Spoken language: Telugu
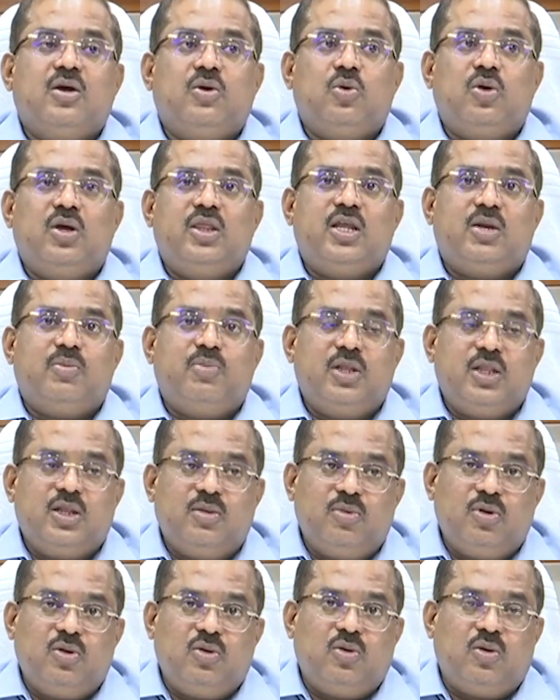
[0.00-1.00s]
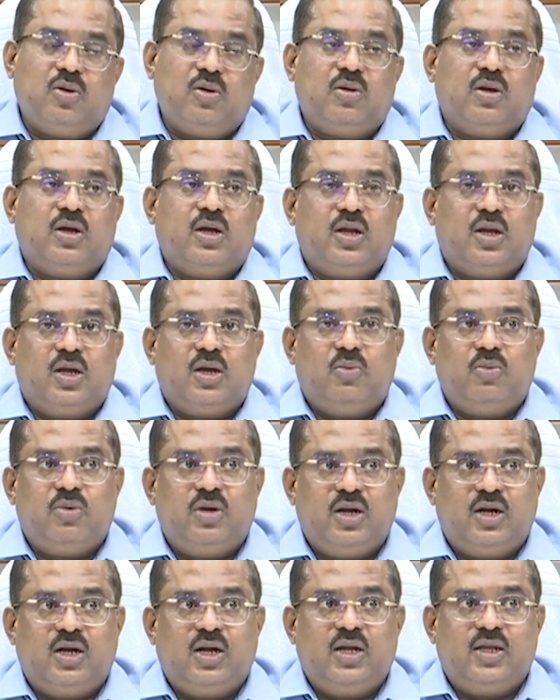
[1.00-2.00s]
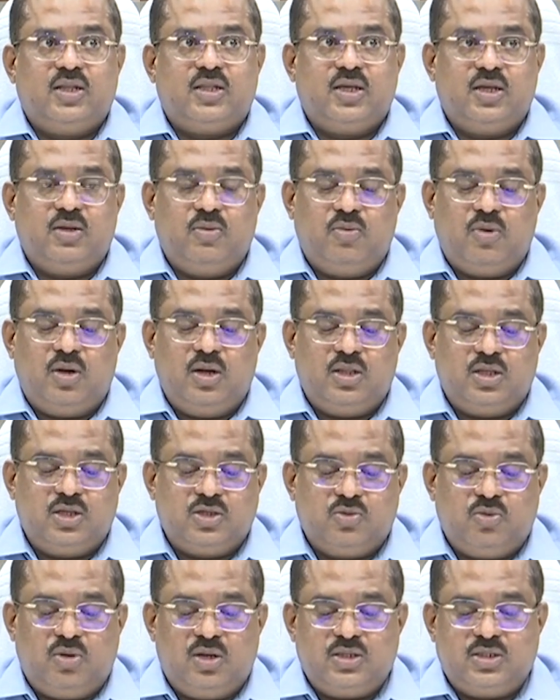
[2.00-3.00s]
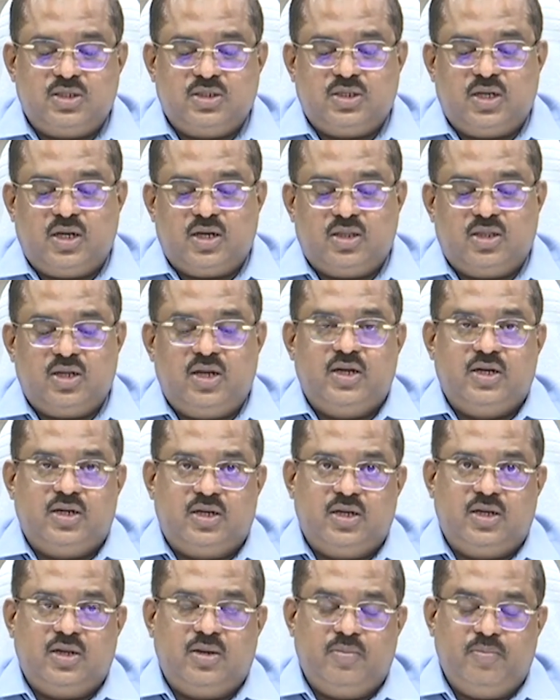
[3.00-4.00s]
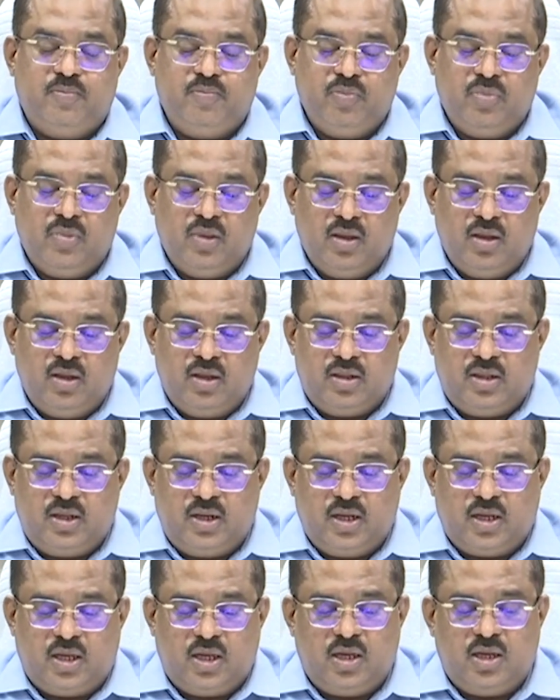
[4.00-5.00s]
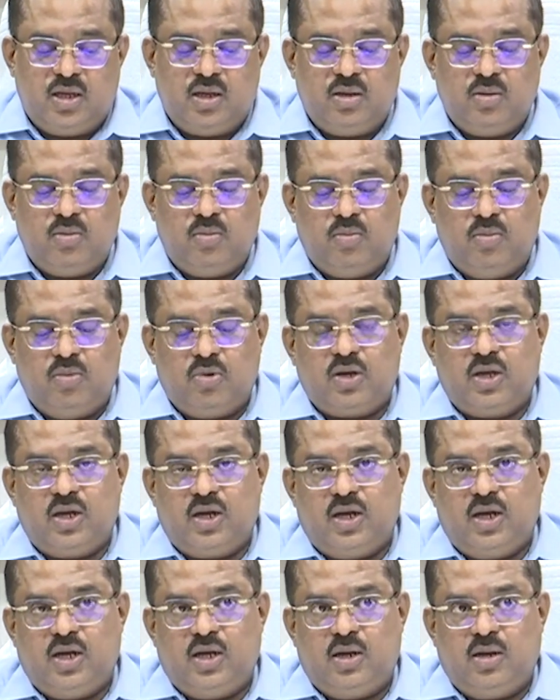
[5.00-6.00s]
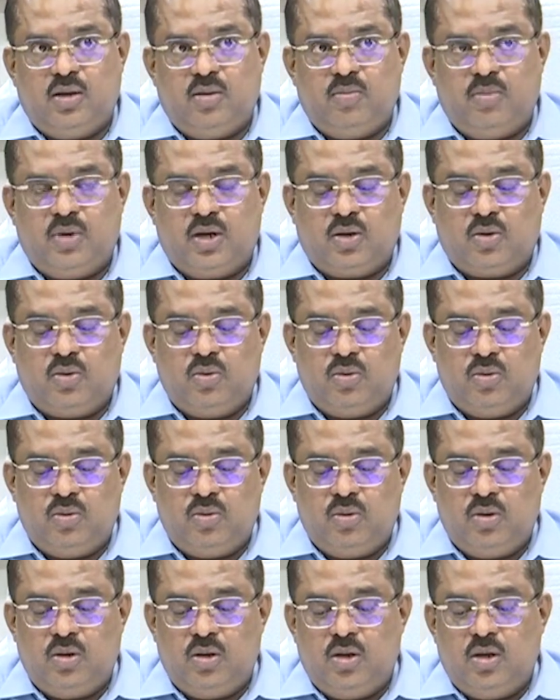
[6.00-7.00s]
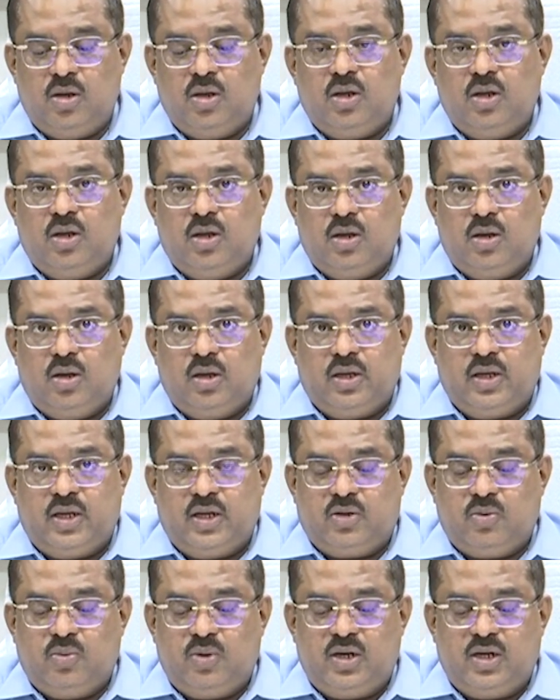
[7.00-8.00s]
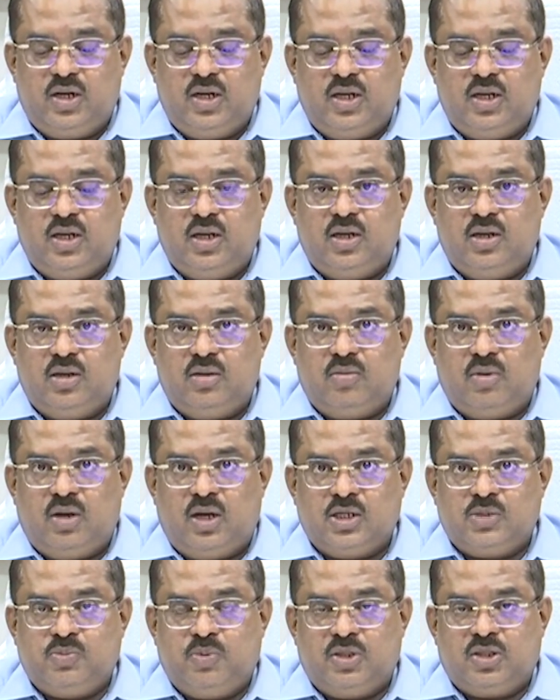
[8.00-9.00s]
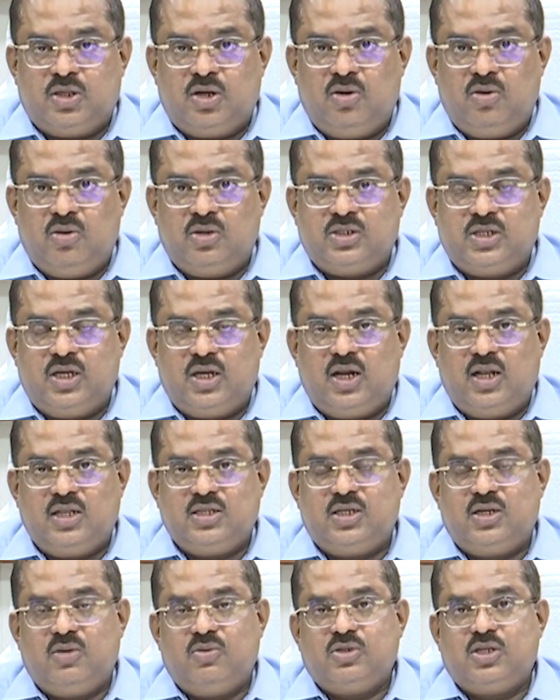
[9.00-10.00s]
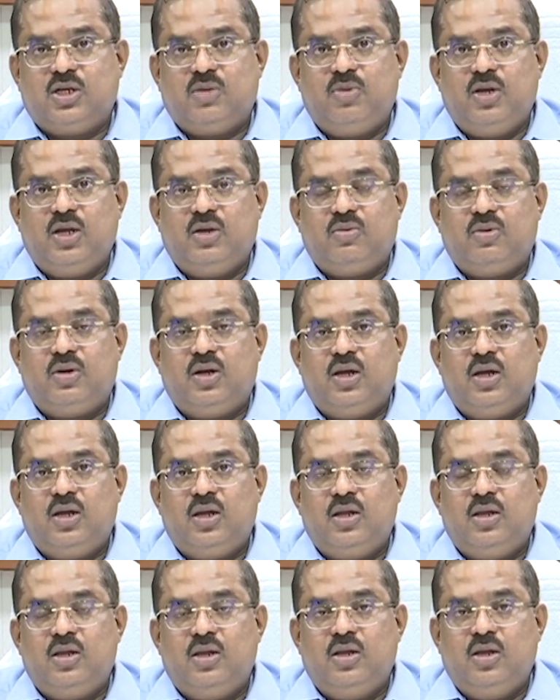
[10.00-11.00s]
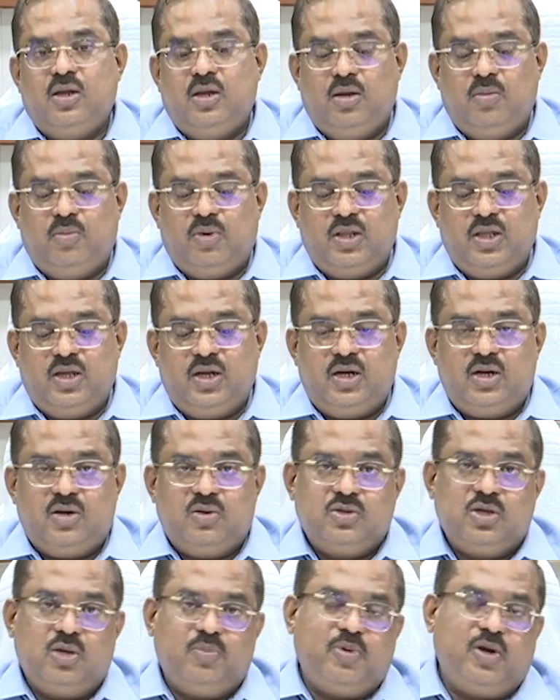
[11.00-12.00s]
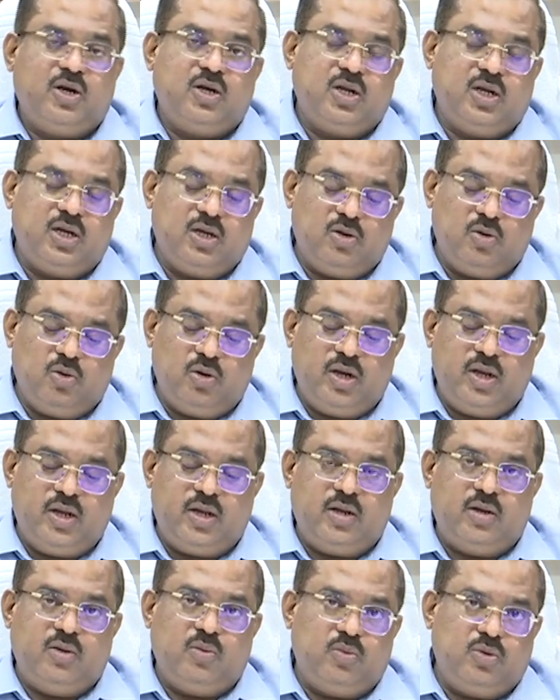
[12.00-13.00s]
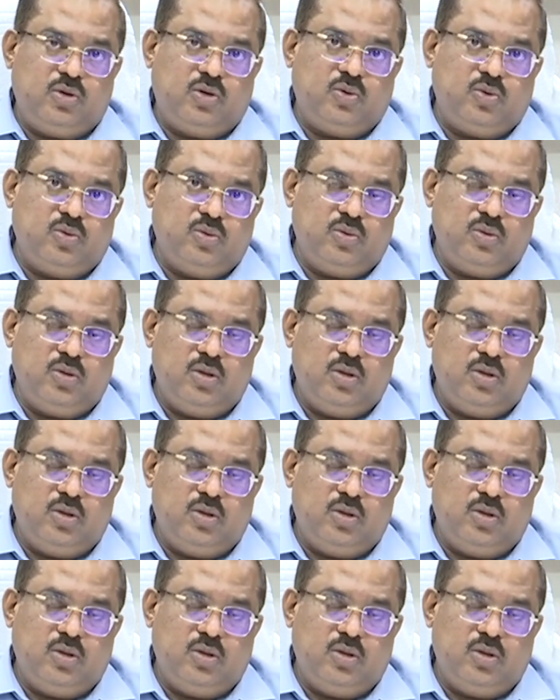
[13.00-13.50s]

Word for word: గృహ నిర్బంధంలో కనుక ఉన్నట్లయితే వాళ్ళు తీసుకోవాల్సిన జాగ్రత్తలు ఏంటి దీనికి ముఖ్యంగా మనకు ఎటువంటి ఆసుపత్రిలో చేరాల్సిన అవసరం లేకుండా పదిహేడు రోజుల పాటు ఇంట్లోనే ఉంటూ